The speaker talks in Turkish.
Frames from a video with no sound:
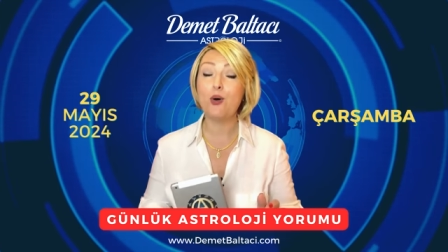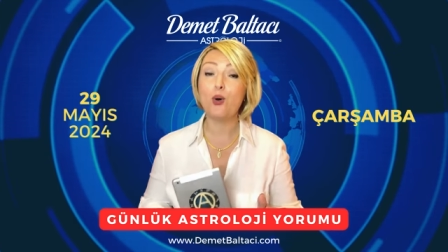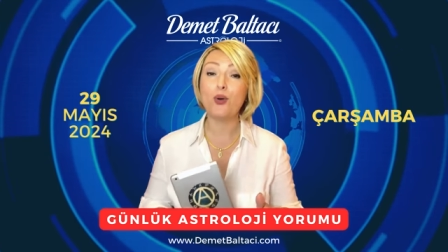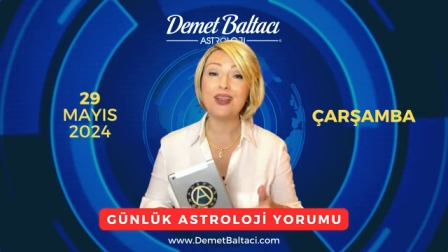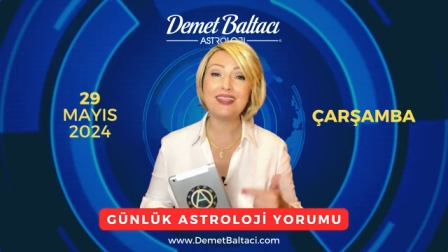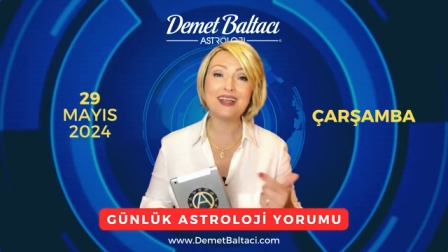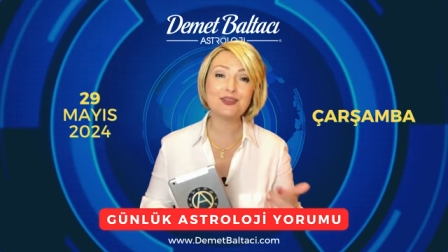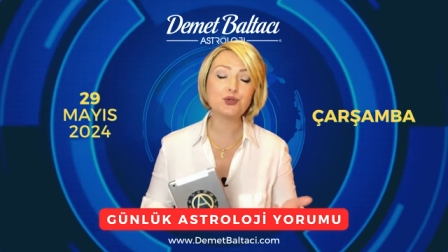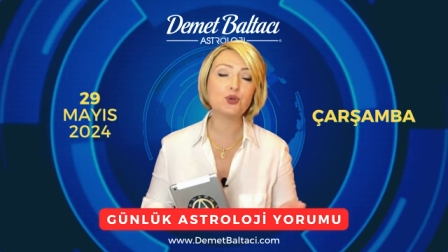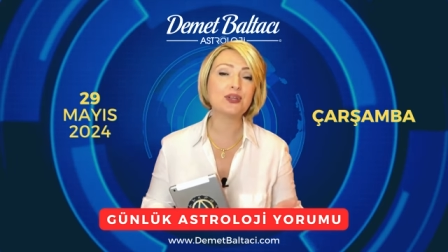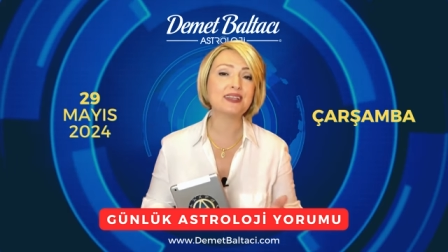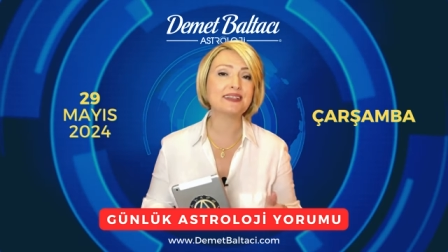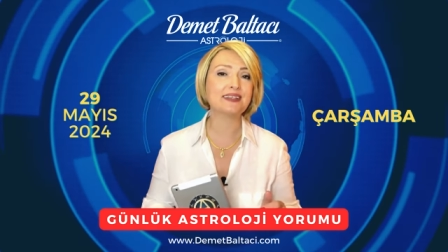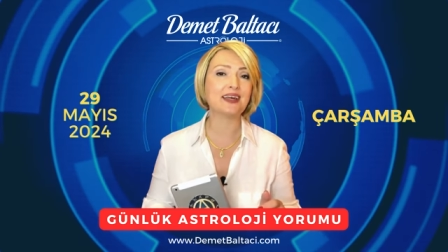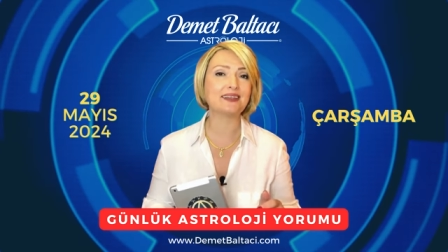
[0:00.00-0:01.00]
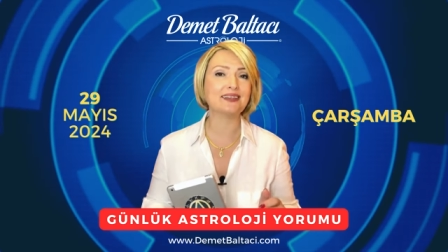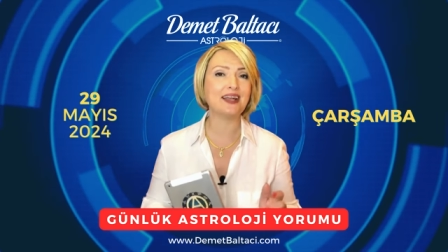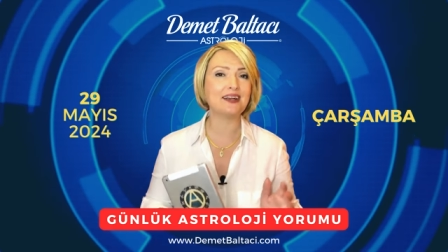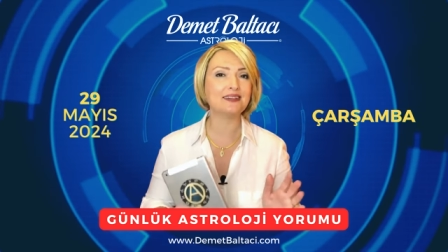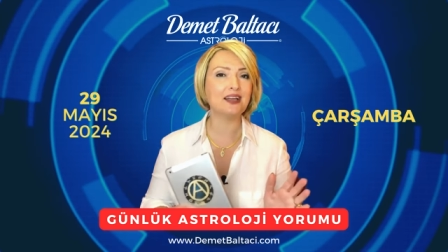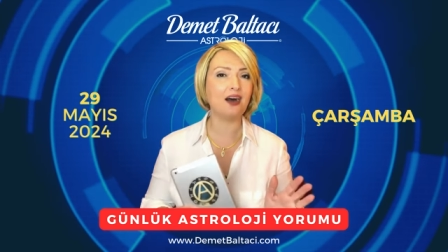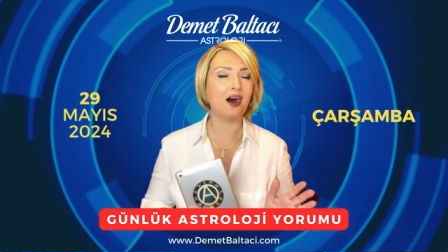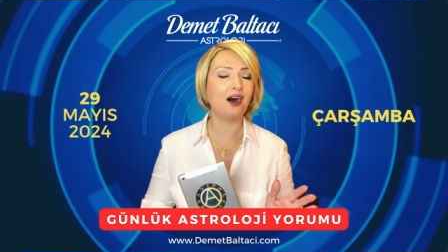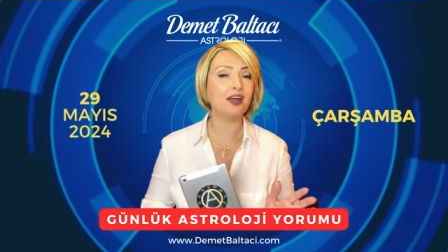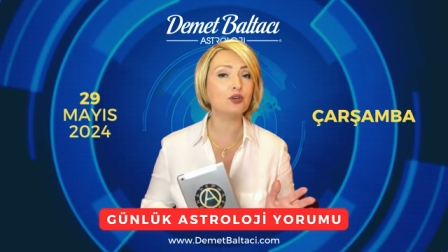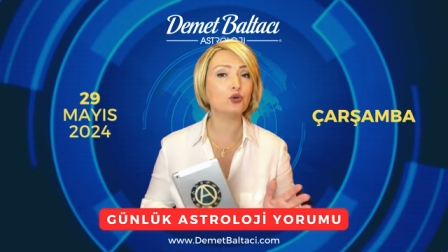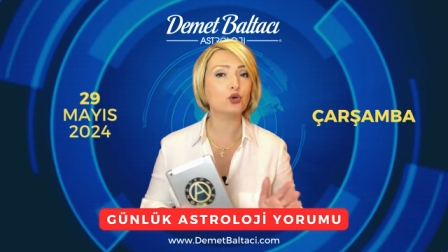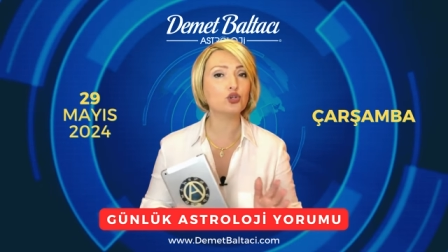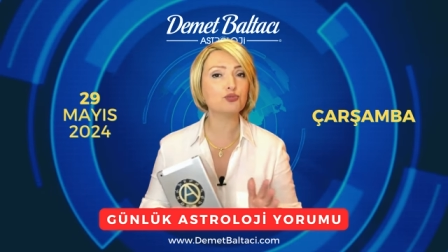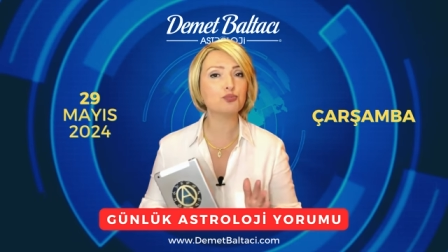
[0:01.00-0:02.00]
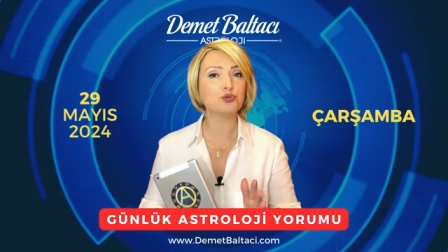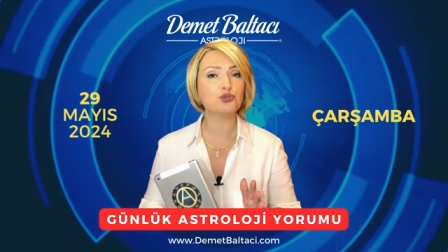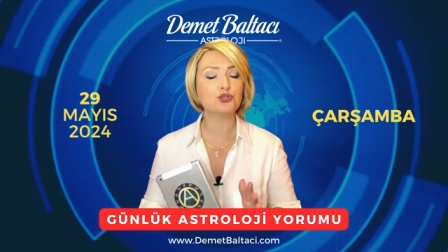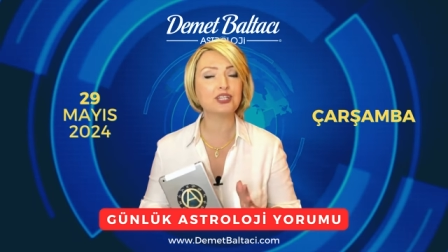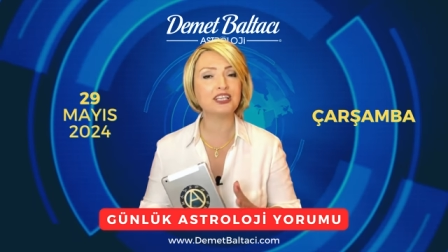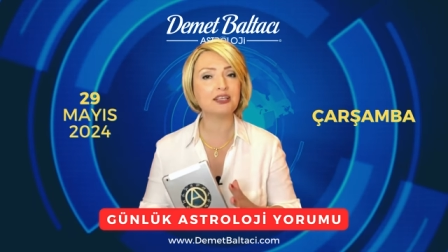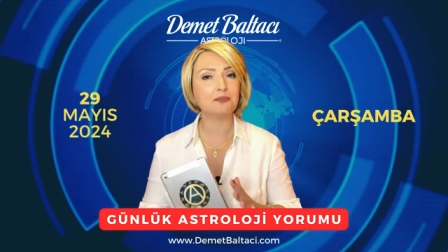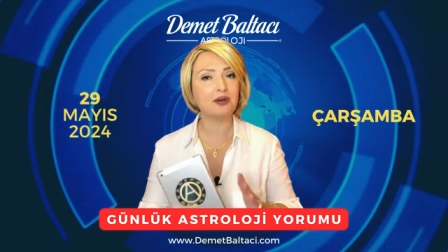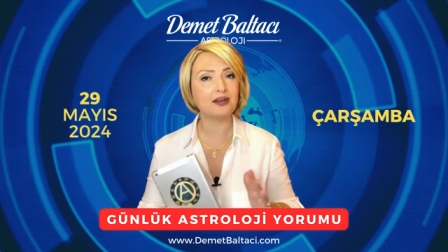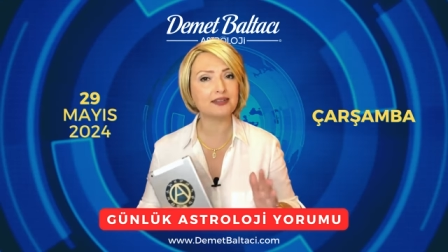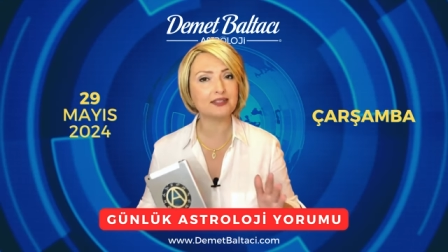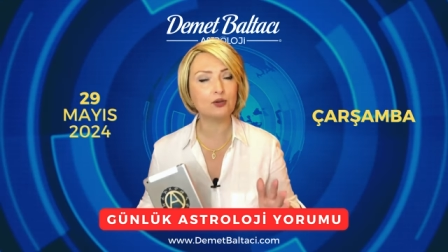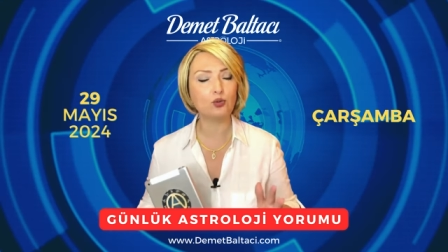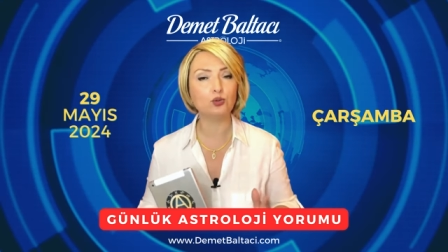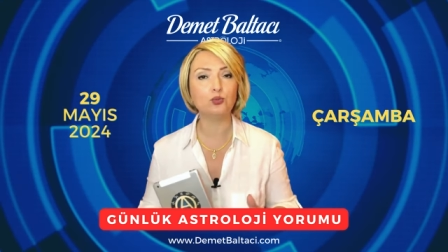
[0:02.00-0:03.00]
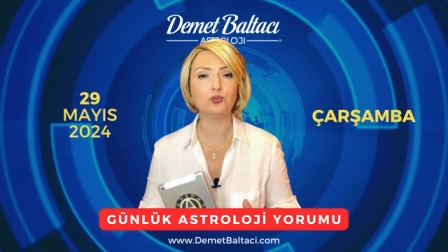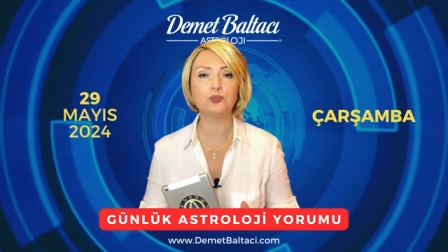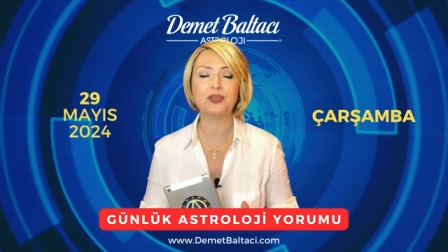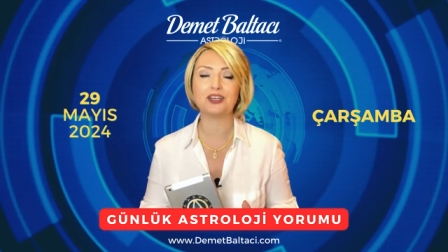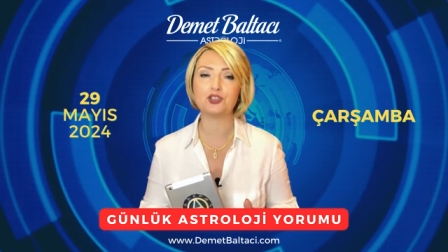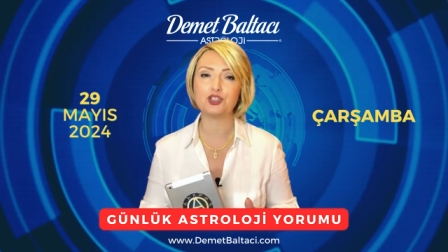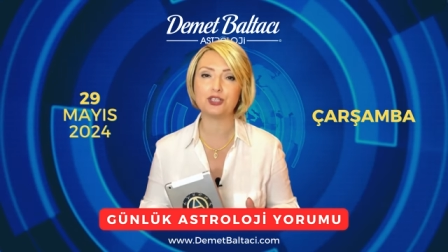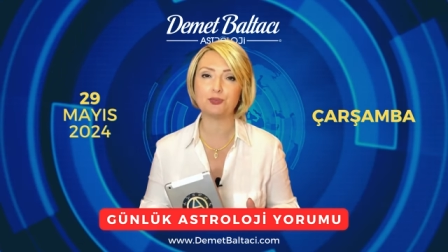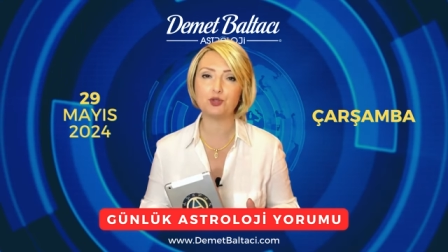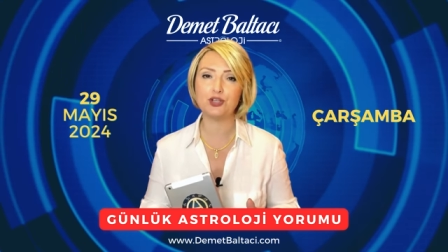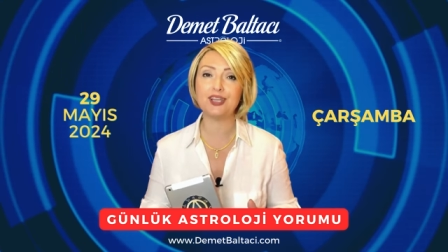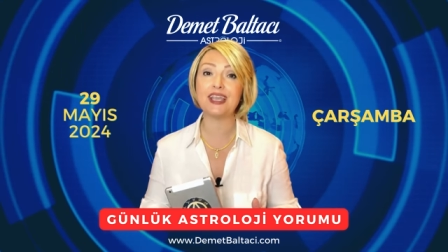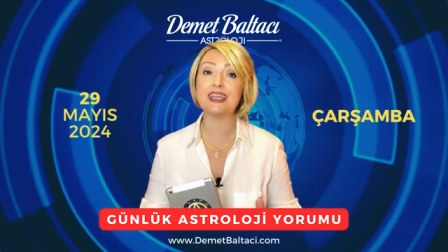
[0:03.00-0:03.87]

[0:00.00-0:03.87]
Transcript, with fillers: Öğleden sonraki saatlerde Ay Koç burcundaki Mars'ta olumlu bir açı yapacak.